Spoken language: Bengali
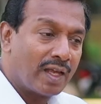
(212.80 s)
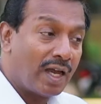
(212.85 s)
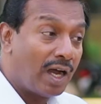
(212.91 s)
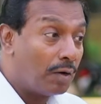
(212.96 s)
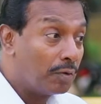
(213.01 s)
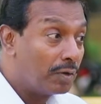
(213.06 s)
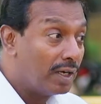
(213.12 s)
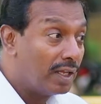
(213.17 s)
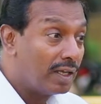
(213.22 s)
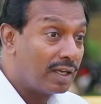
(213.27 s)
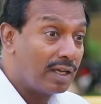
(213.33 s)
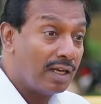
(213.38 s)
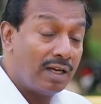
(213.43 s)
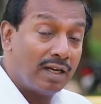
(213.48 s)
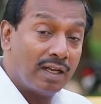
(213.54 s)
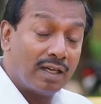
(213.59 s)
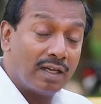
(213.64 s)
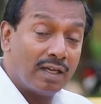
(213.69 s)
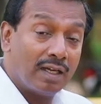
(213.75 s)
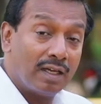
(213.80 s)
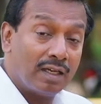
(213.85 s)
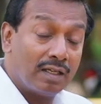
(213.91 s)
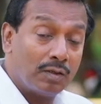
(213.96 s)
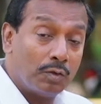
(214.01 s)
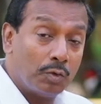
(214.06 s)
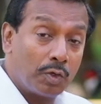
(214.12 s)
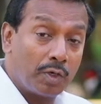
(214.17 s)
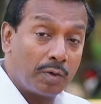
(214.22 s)
তারা এত বড়
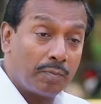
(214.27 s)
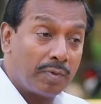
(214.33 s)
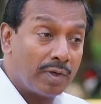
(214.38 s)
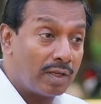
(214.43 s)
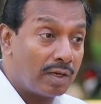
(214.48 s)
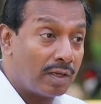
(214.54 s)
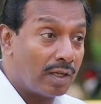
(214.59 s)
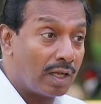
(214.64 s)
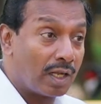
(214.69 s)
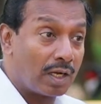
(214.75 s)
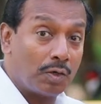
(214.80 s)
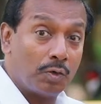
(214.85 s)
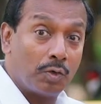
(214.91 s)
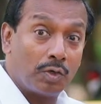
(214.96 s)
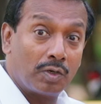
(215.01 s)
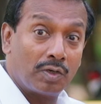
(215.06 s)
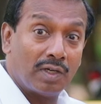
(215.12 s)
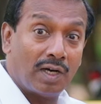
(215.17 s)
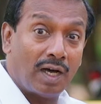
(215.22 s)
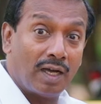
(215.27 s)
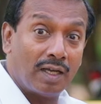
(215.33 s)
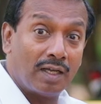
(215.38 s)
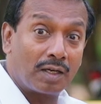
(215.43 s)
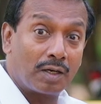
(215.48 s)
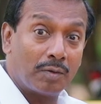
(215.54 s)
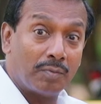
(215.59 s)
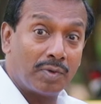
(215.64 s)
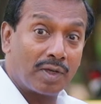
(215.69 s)
ব্যবসায় তাদের নিচে অনেক
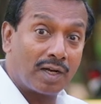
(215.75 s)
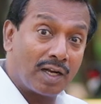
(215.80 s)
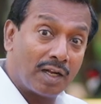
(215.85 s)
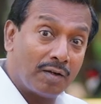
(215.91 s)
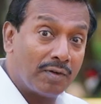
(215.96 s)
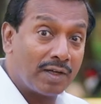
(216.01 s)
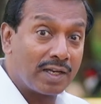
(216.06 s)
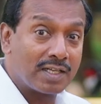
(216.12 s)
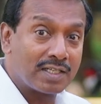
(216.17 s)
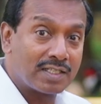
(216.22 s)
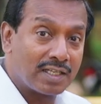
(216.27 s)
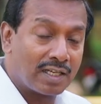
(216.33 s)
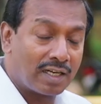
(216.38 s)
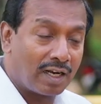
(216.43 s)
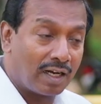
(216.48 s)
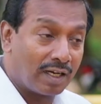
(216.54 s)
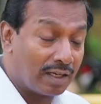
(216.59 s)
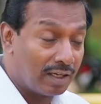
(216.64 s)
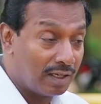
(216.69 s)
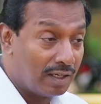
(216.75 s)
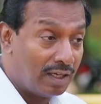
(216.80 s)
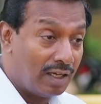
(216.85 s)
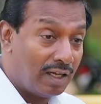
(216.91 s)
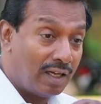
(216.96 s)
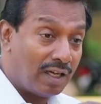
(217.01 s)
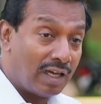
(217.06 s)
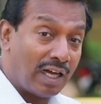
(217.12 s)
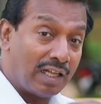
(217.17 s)
মানুষ কাজ করে
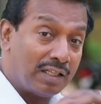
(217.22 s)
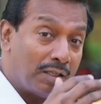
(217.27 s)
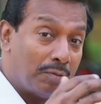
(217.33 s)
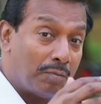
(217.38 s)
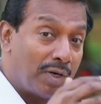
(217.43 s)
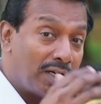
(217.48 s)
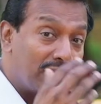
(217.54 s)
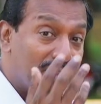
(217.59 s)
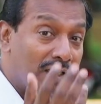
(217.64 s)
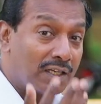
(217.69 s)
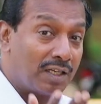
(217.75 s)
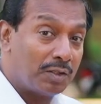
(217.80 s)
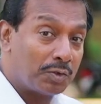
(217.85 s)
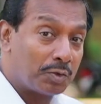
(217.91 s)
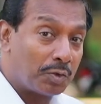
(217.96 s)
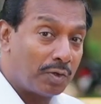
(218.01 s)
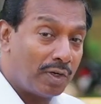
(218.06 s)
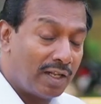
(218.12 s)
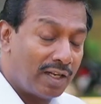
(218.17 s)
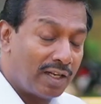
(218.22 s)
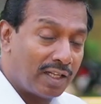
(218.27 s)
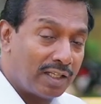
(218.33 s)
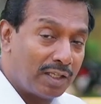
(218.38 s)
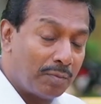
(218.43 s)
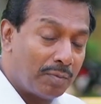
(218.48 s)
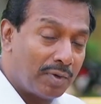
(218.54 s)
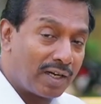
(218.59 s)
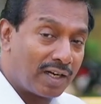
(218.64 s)
পঞ্চাশ একশো
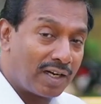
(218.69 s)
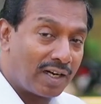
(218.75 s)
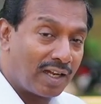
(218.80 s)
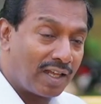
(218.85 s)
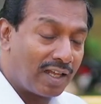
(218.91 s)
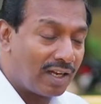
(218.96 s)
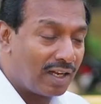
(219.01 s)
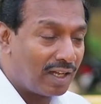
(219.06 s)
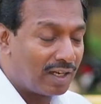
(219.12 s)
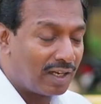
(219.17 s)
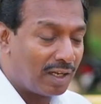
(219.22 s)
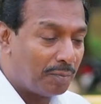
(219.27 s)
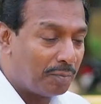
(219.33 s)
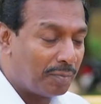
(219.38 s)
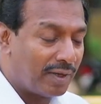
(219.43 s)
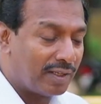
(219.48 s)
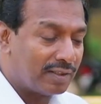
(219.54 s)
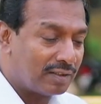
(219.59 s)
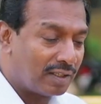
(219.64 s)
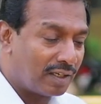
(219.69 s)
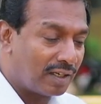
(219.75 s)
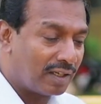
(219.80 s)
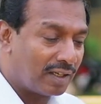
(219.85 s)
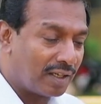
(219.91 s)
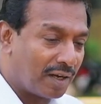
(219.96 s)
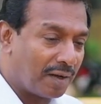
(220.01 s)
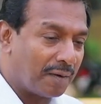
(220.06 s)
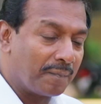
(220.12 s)
এতগুলি শ্রমিক কাজ
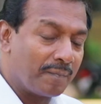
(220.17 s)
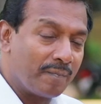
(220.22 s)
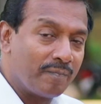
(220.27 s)
করে